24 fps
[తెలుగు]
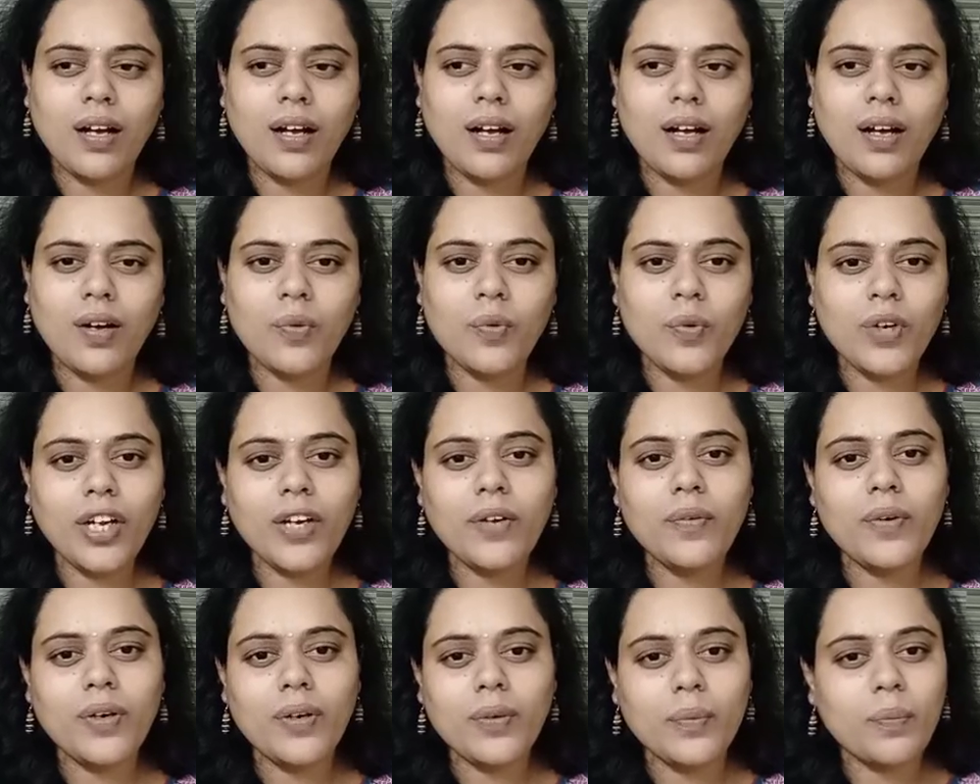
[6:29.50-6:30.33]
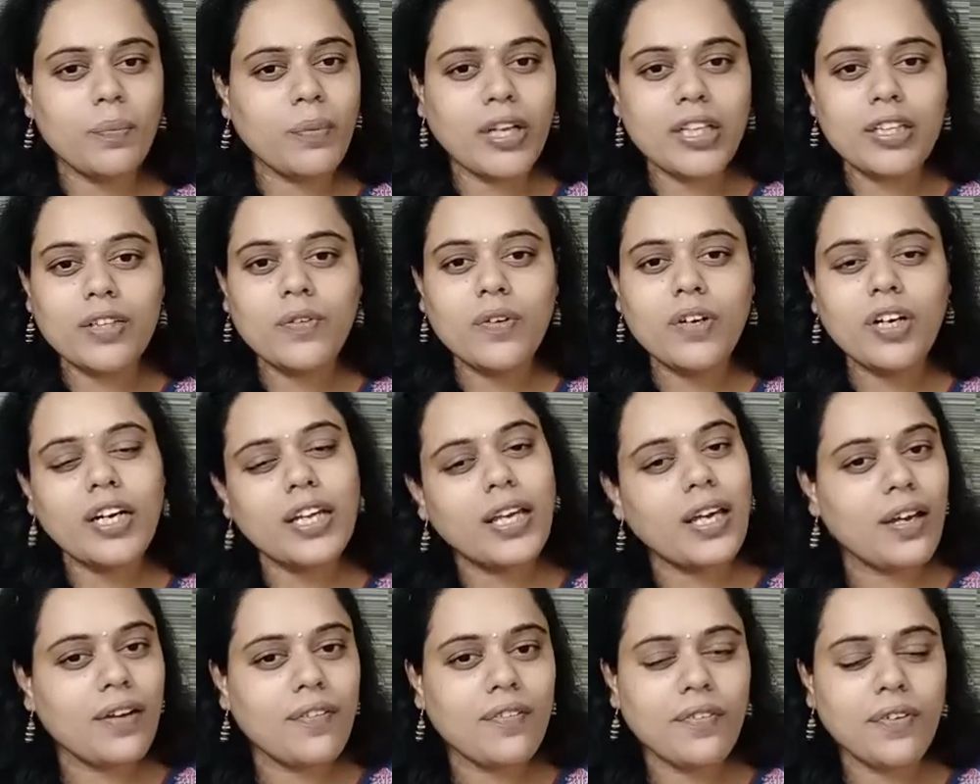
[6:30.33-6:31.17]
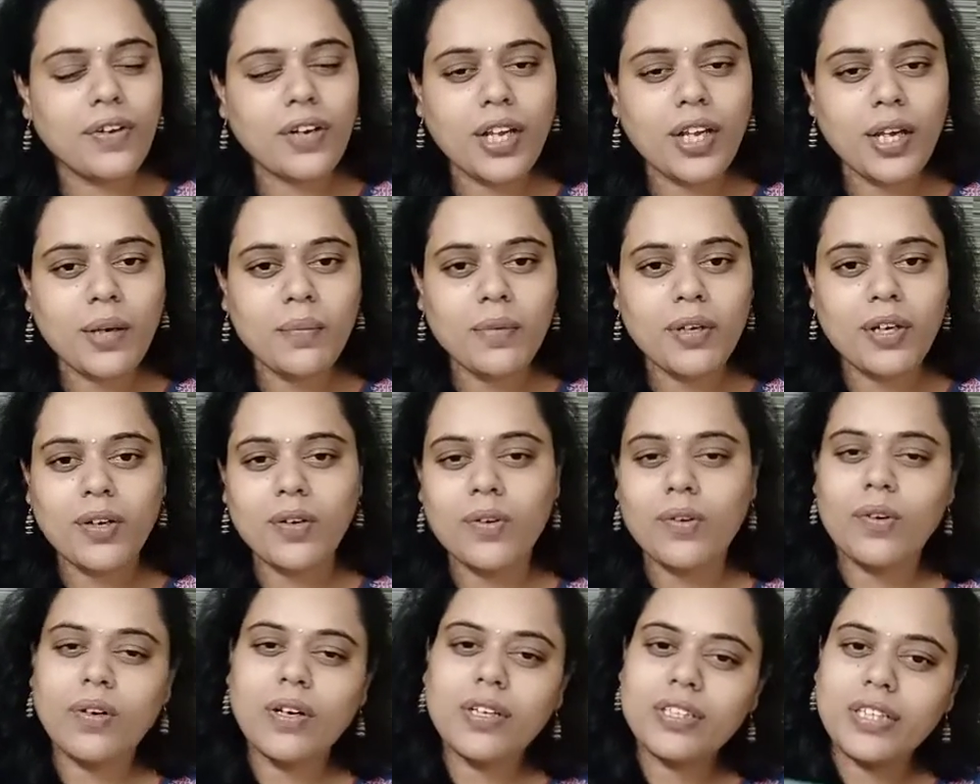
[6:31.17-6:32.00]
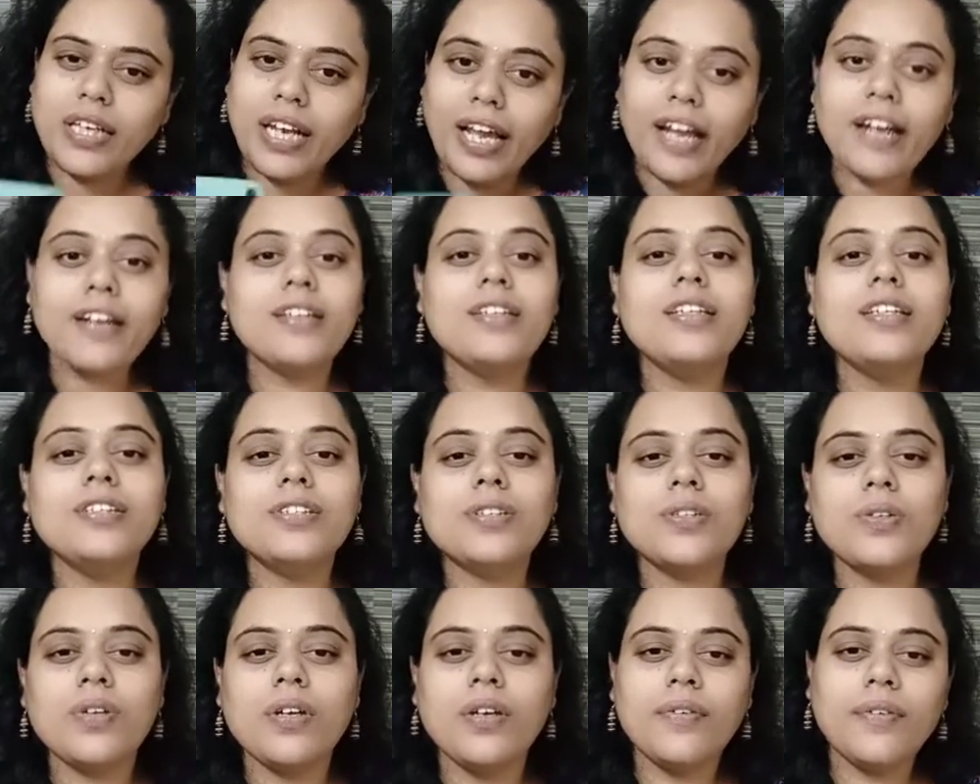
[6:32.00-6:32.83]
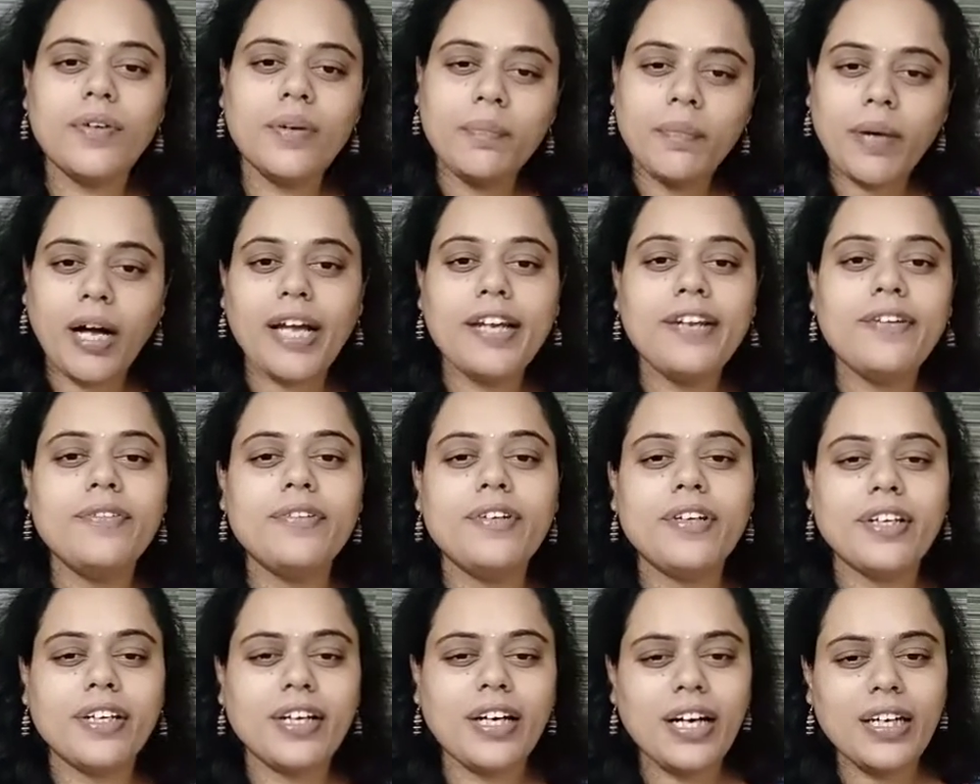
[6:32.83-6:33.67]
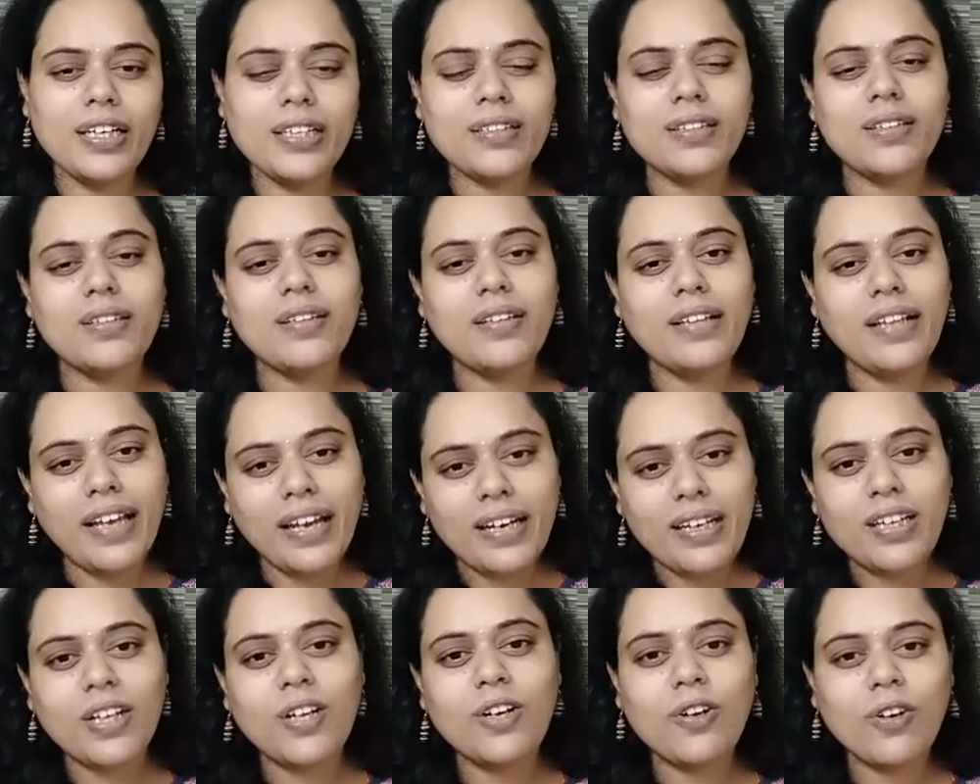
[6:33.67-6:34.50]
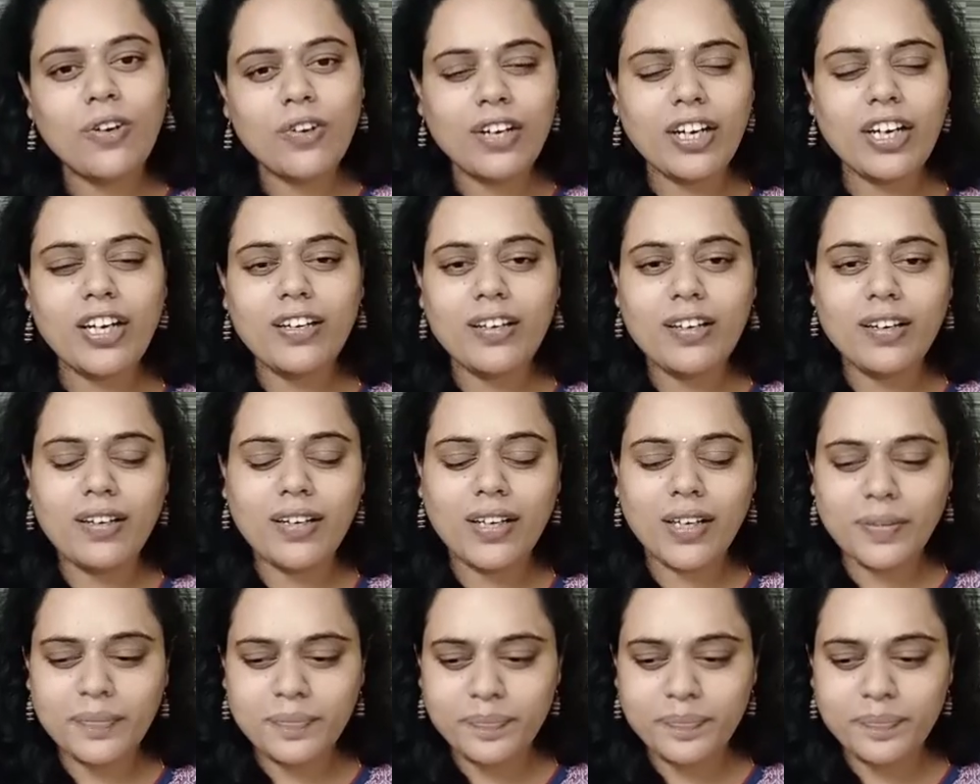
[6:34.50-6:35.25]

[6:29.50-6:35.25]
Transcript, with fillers: ఉండేవాడు ప్రతి ఒక్కళ్ళు ఎవరు ఏమన్నా కూడా లైట్ తీసుకునేవాడు బాగానే ఉండేడు కానీ లేటర్ ఆన్ ఏంటంటే